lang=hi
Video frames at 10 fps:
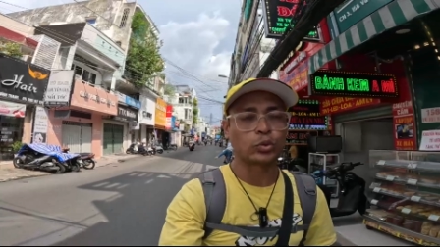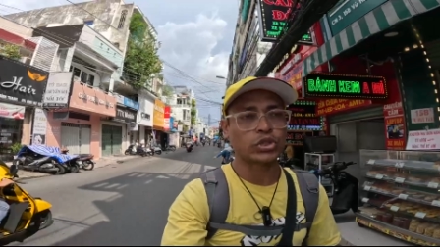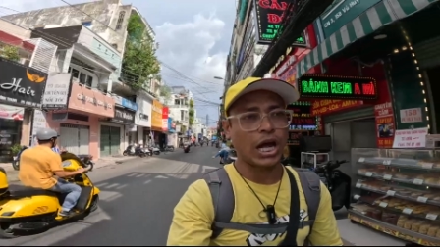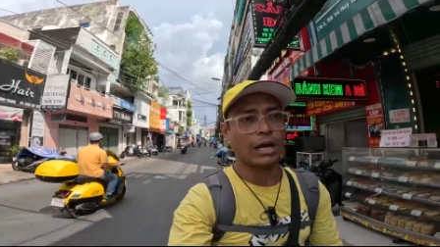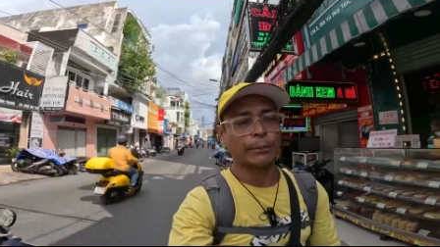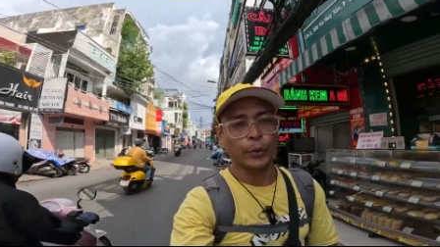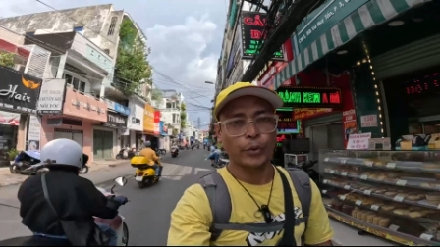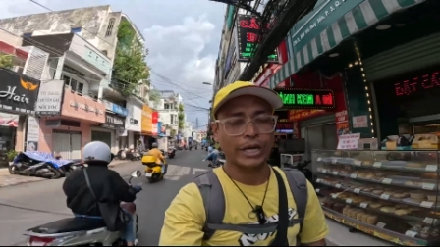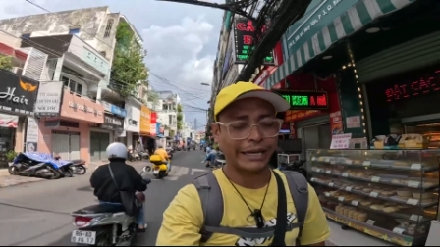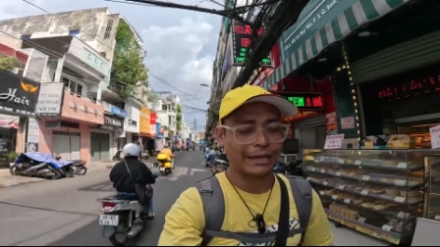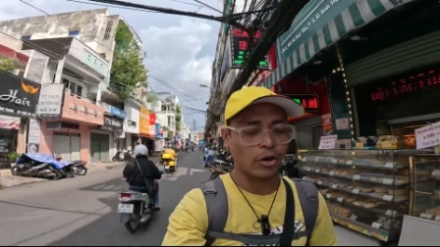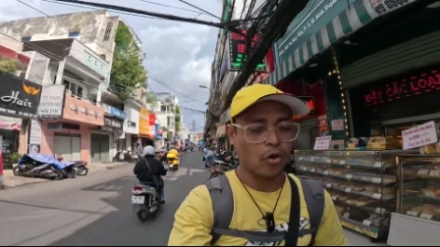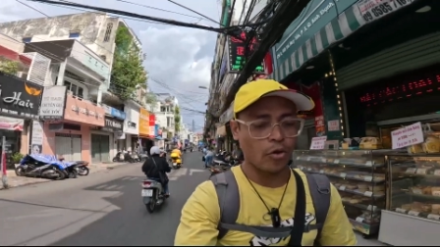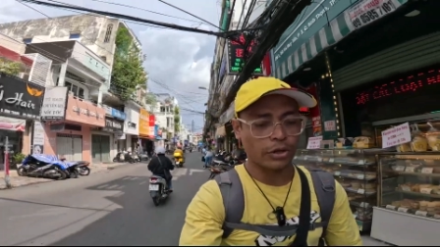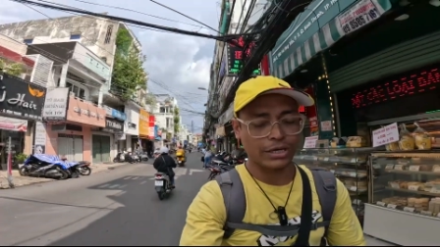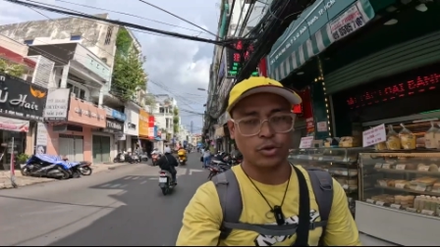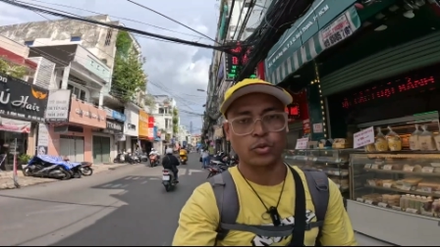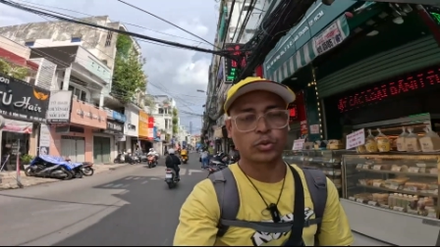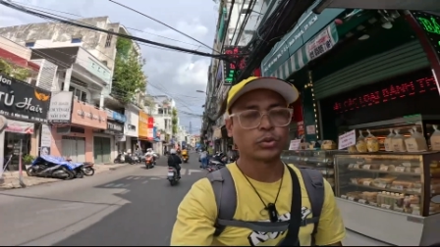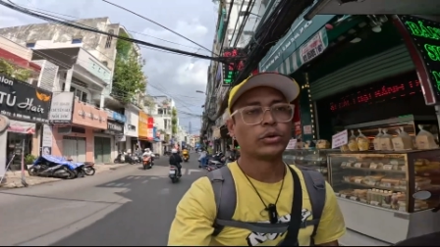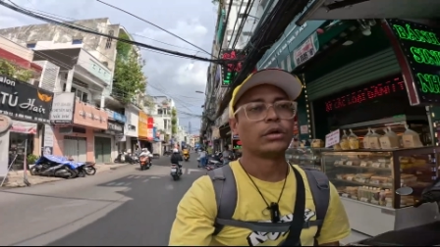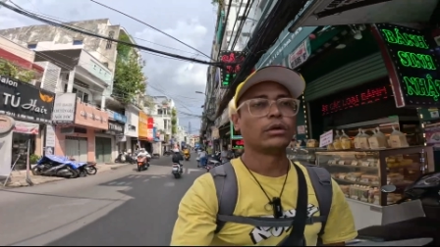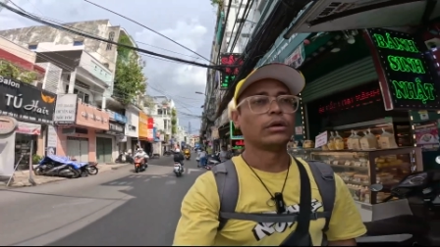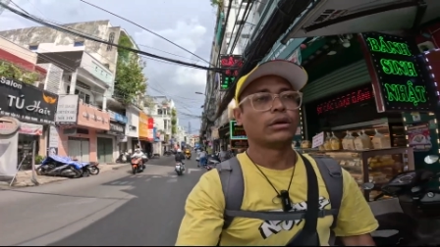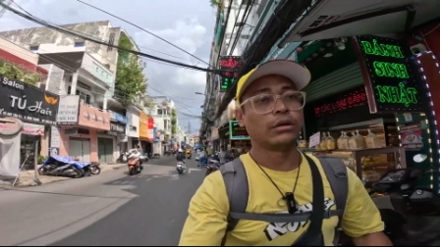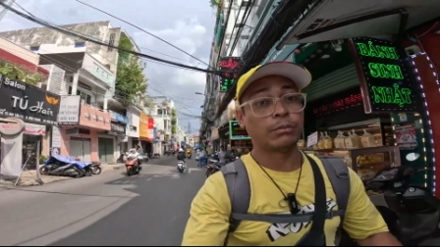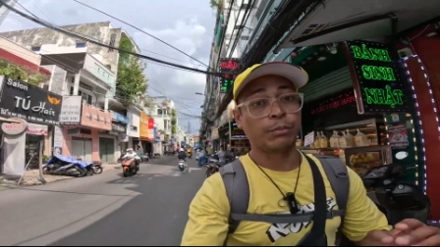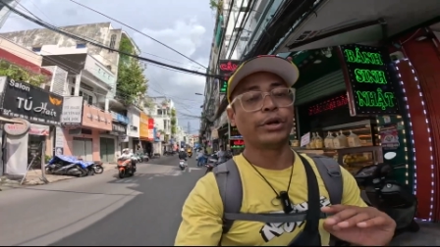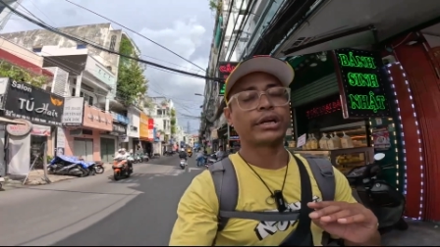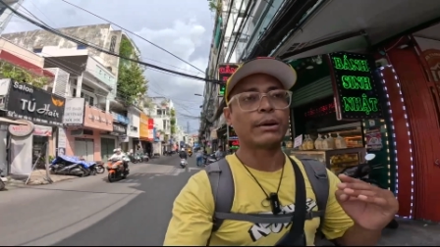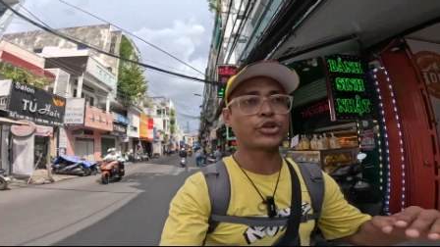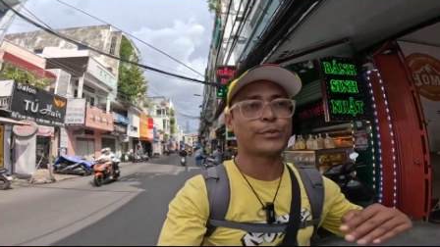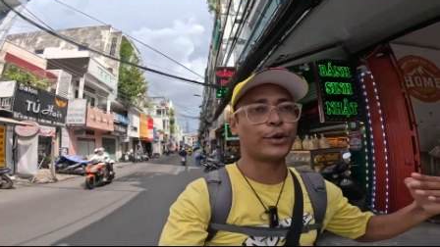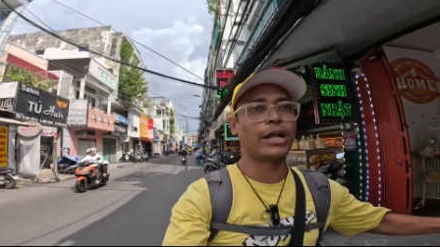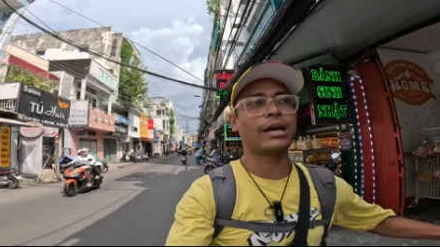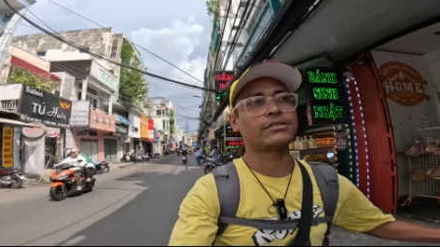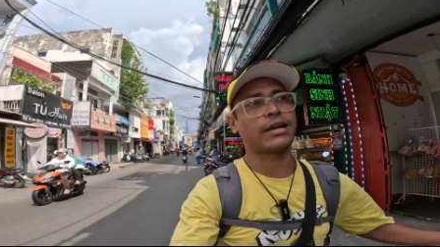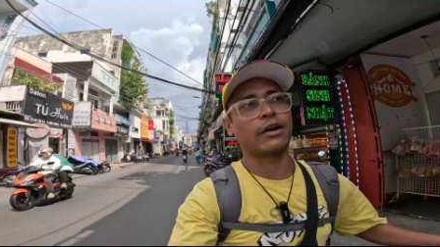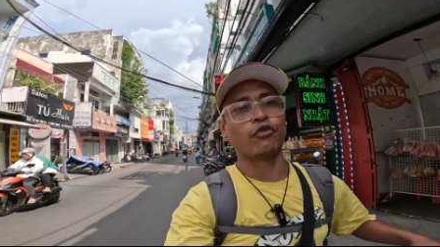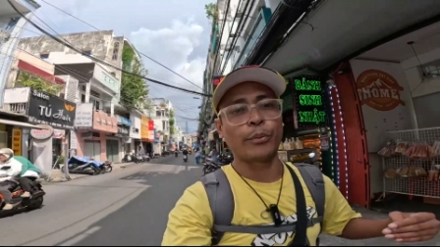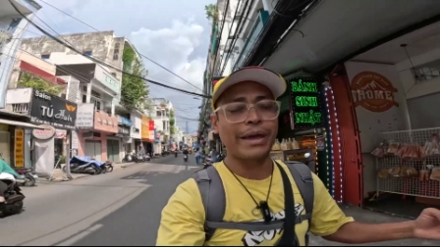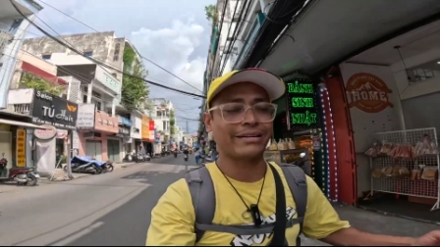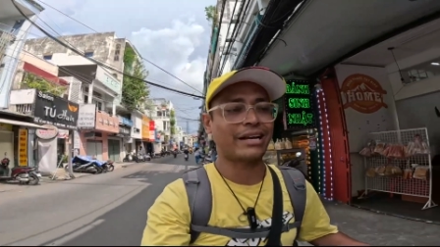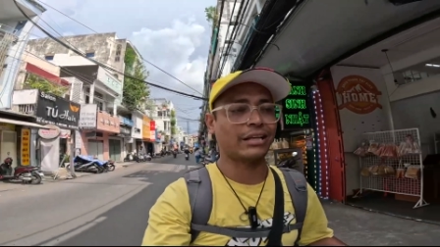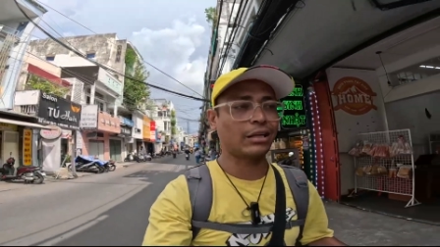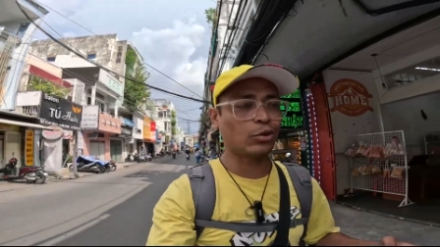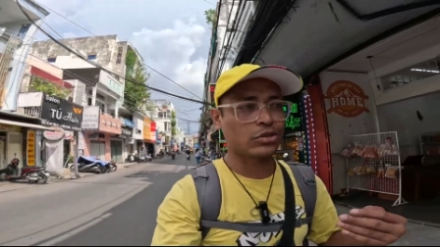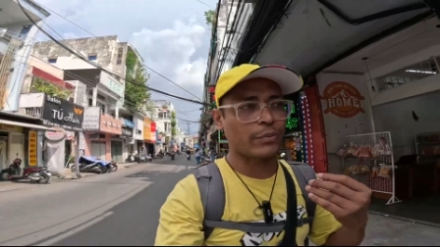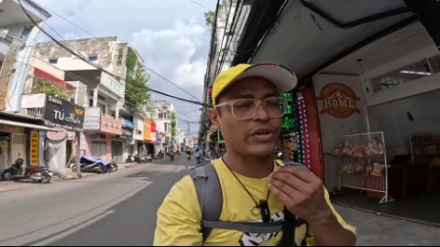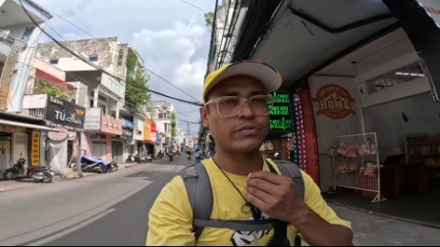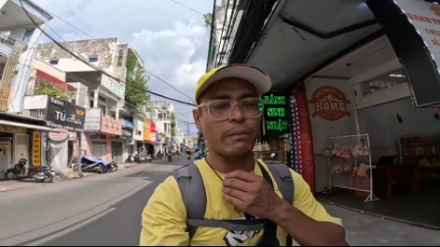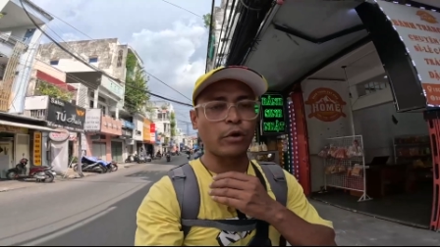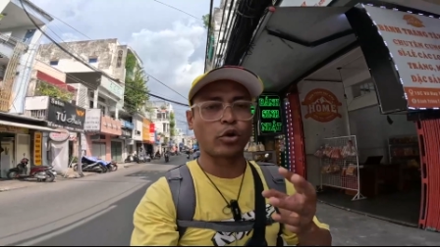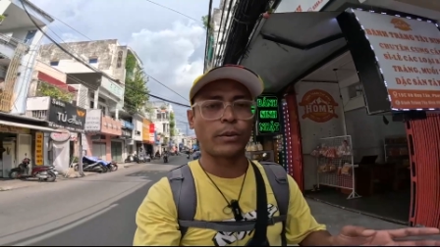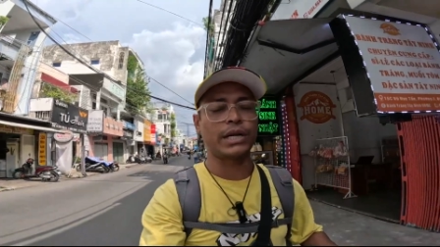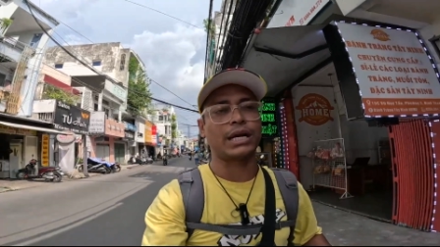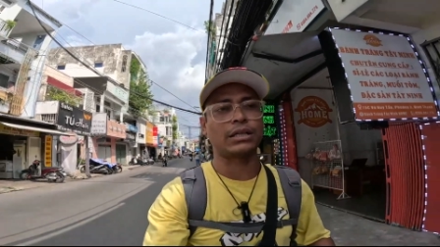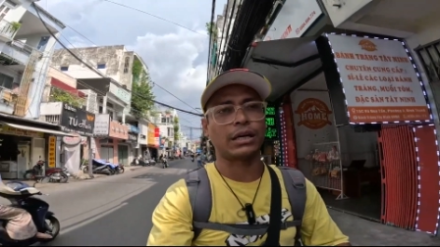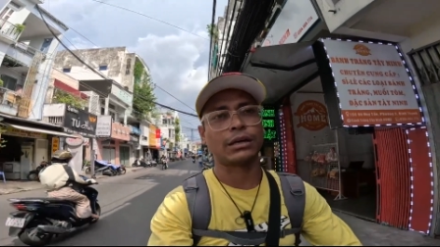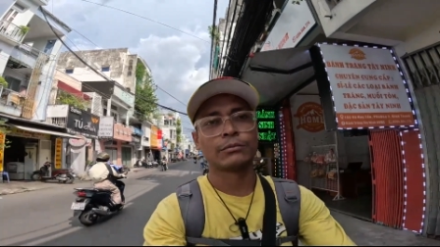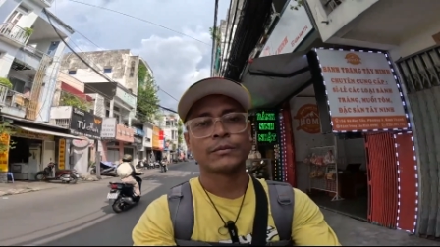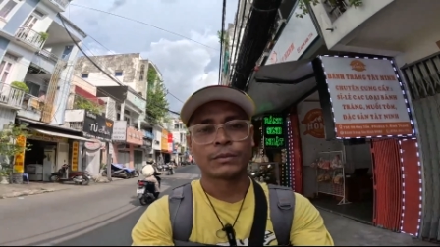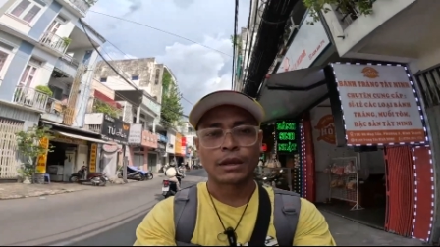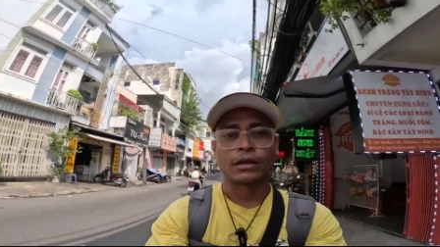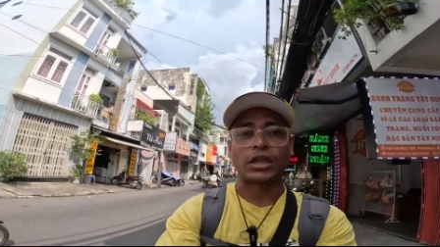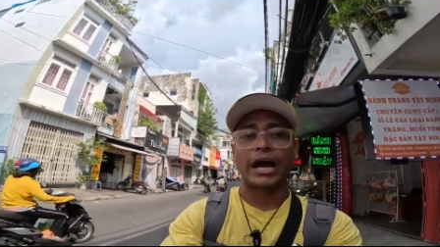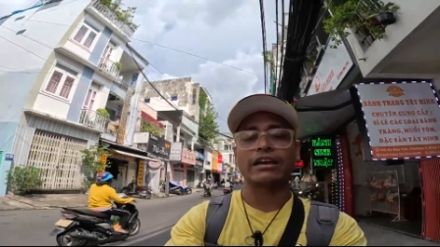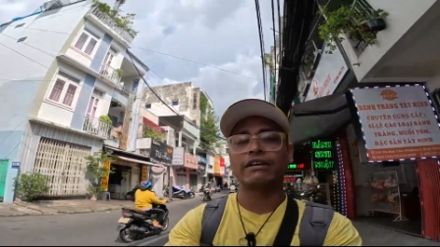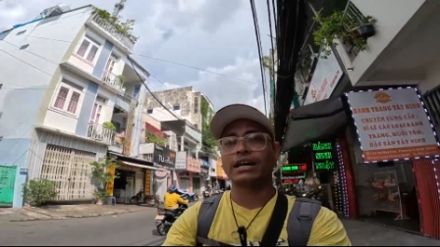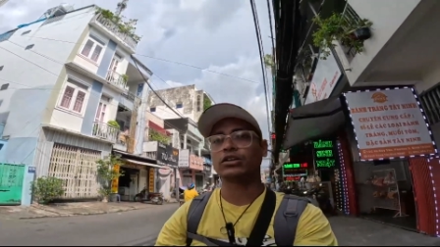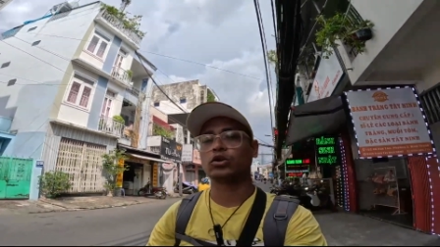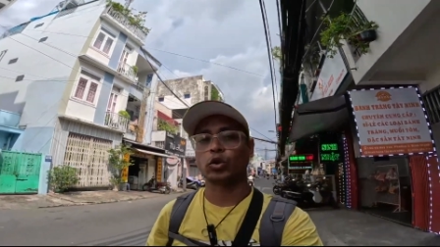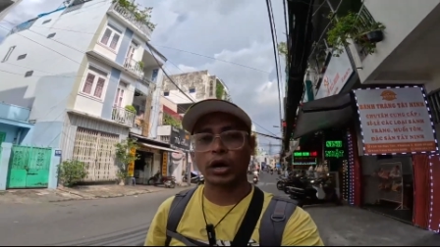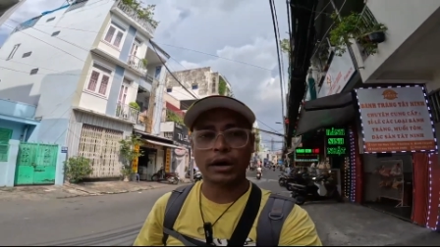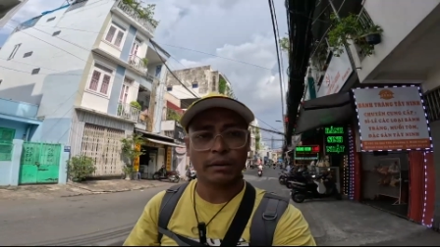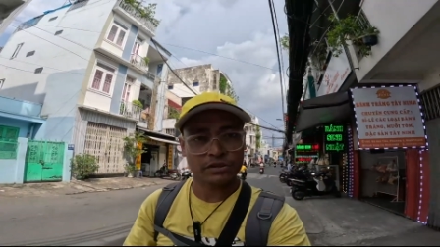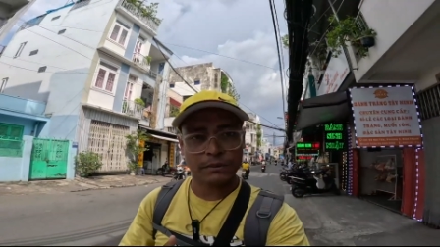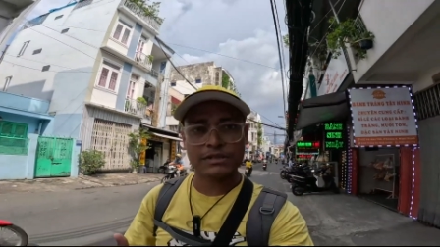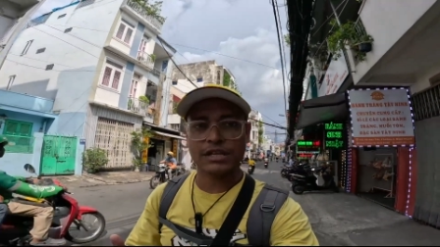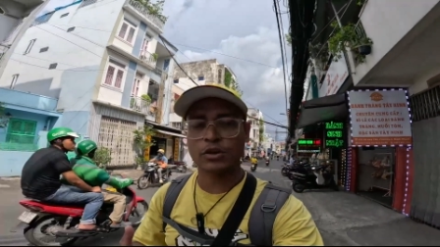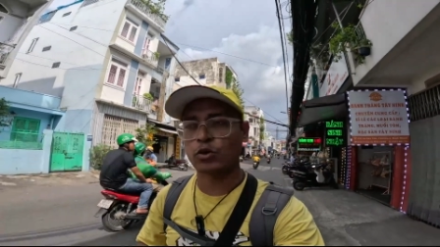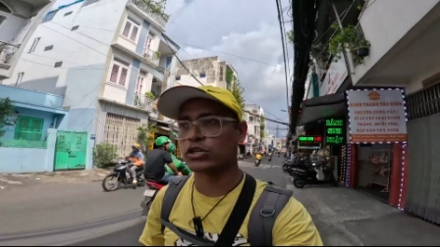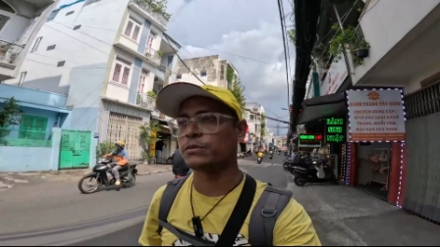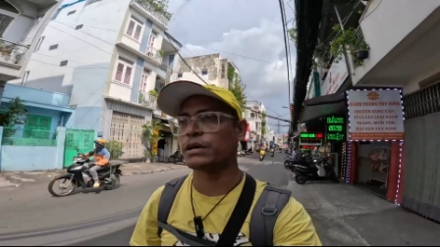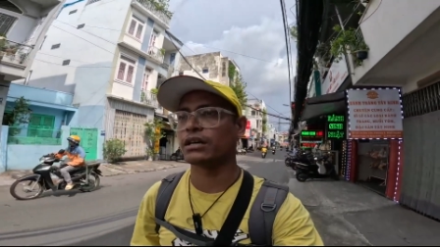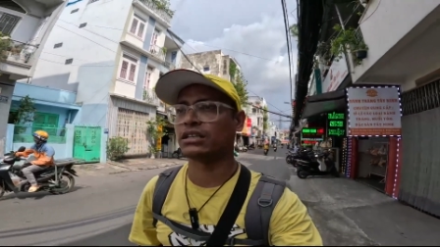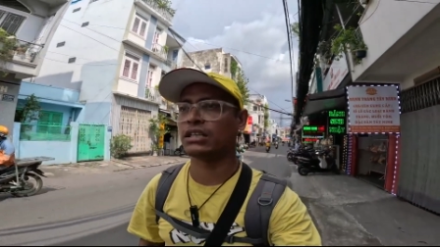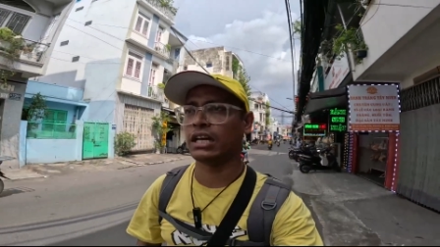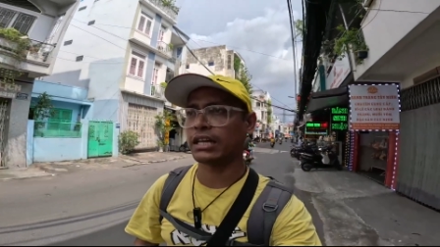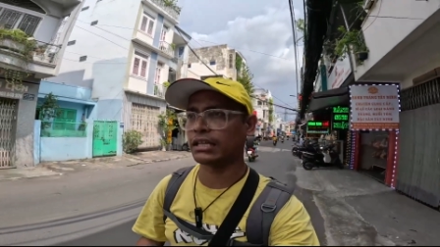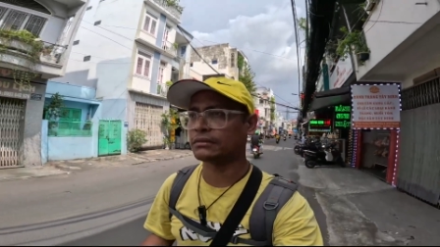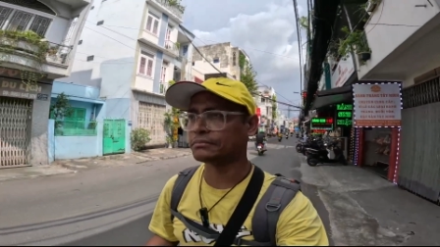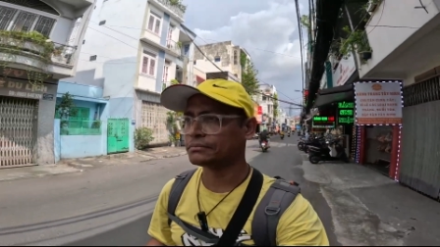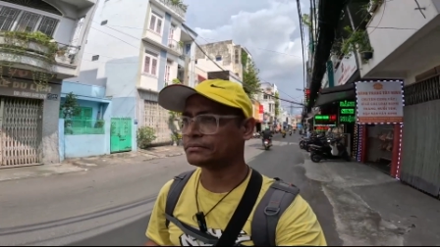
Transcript: थूंग छांग थूंग खेंग खो खिंग इनका जो बोलने का स्टाइल है वो भी ऐसा रहता है तो समझ में बिल्कुल भी नहीं आता है हाई वाला जो थोड़ा हम समझने की कोशिश भी करते थे लेकिन